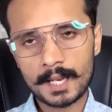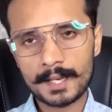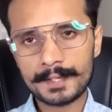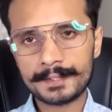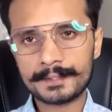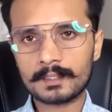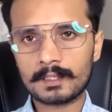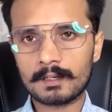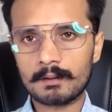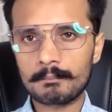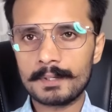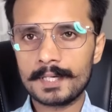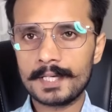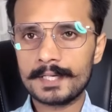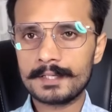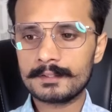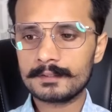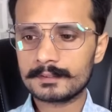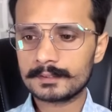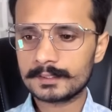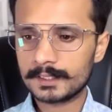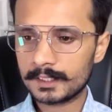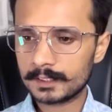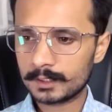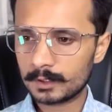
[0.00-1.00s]
लाइक
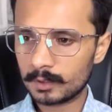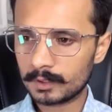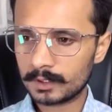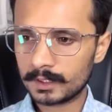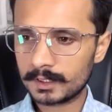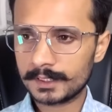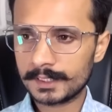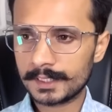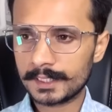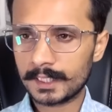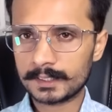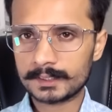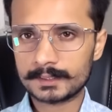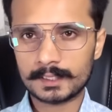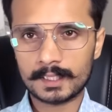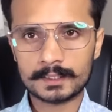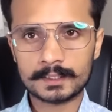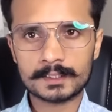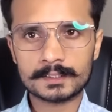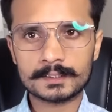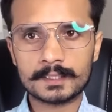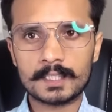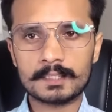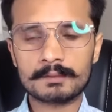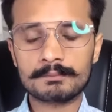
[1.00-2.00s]
कमेंट शेयर जरूर कीजिएगा साथ
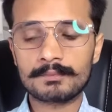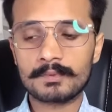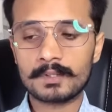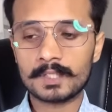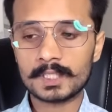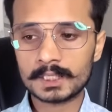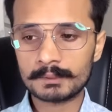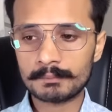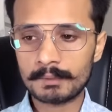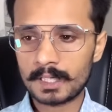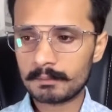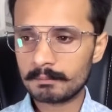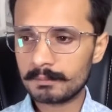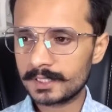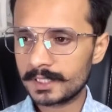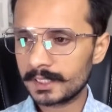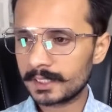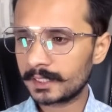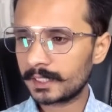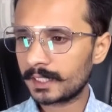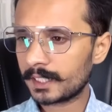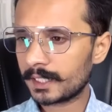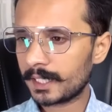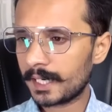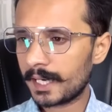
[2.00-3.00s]
के साथ फर्स्ट बार
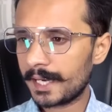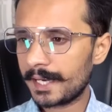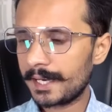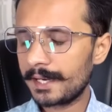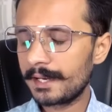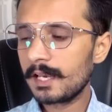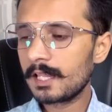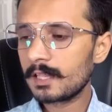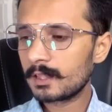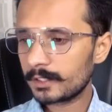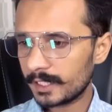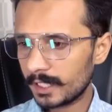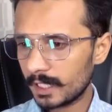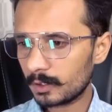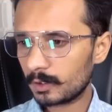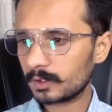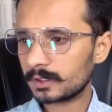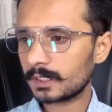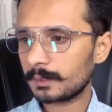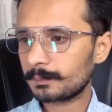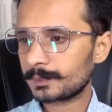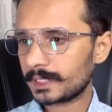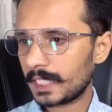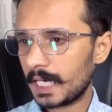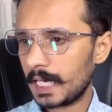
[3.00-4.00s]
विजिट कर रहे हैं चैनल को
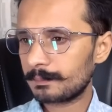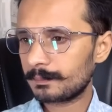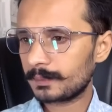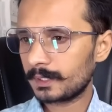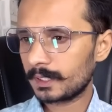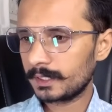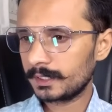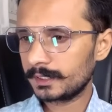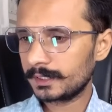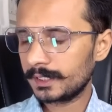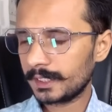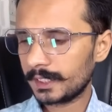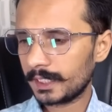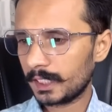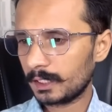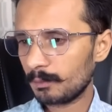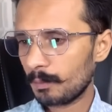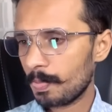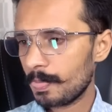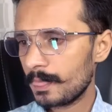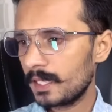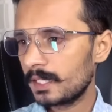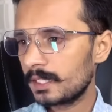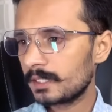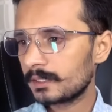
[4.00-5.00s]
सब्सक्राइब कर लीजिएगा
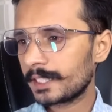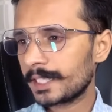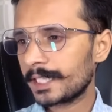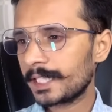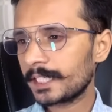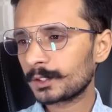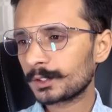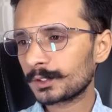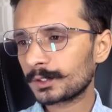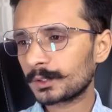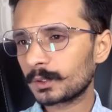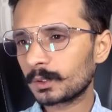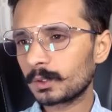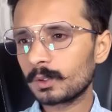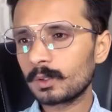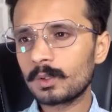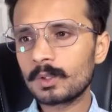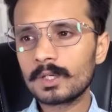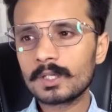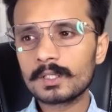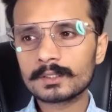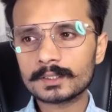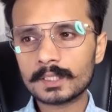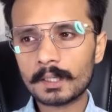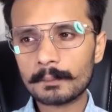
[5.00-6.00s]
देखिए दोस्तों
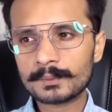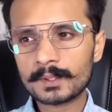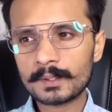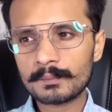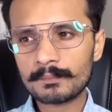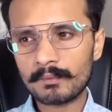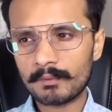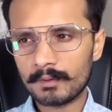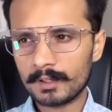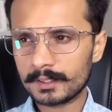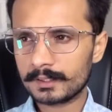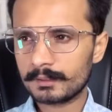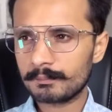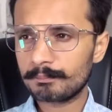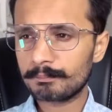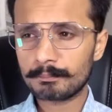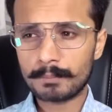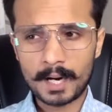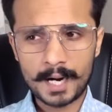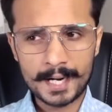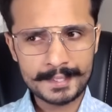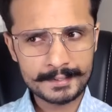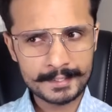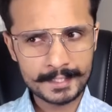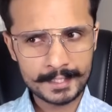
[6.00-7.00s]
सबसे फर्स्ट
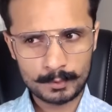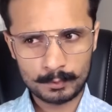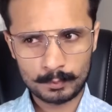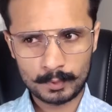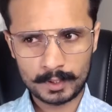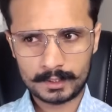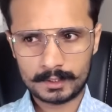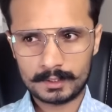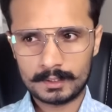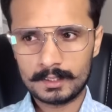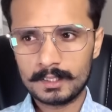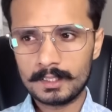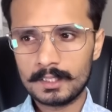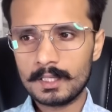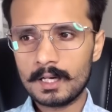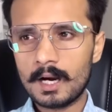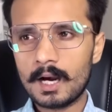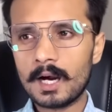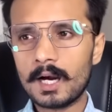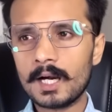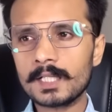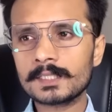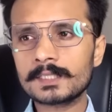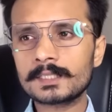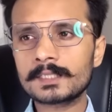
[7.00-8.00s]
पाई नेटवर्क
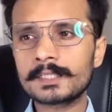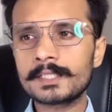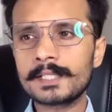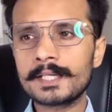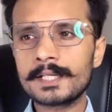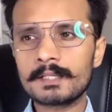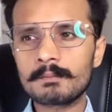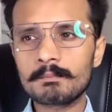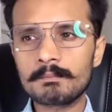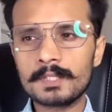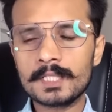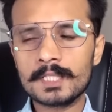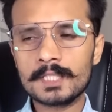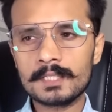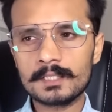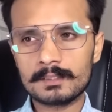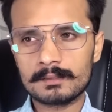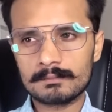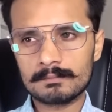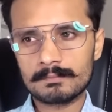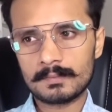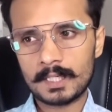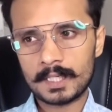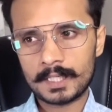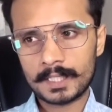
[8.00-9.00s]
आज की डेट में
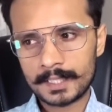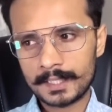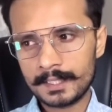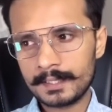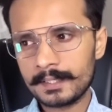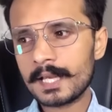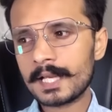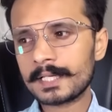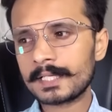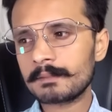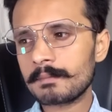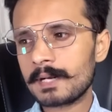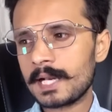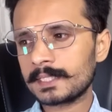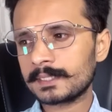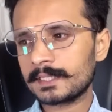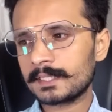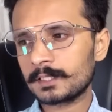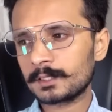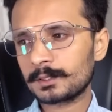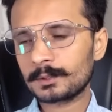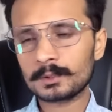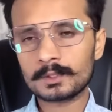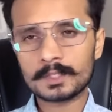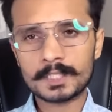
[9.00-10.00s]
अगर इंडिया की बात
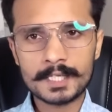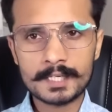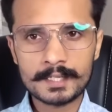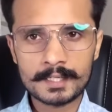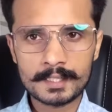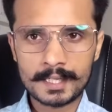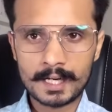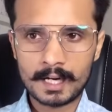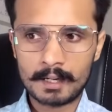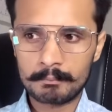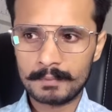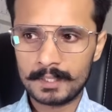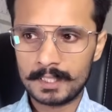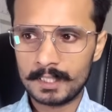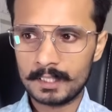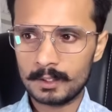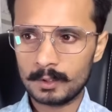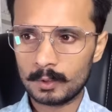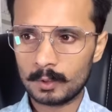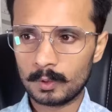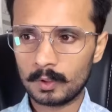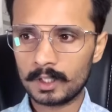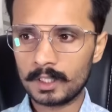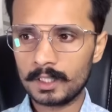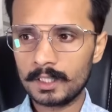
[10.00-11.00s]
करें दोस्तों तो इंडिया में
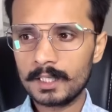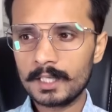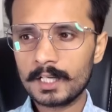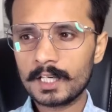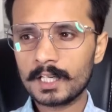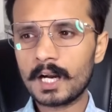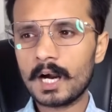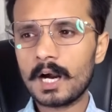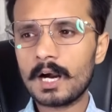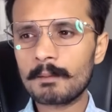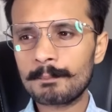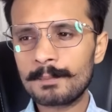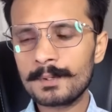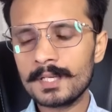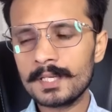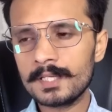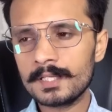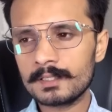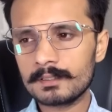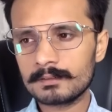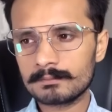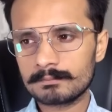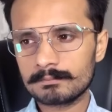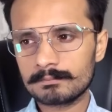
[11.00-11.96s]
लोग काफ़ी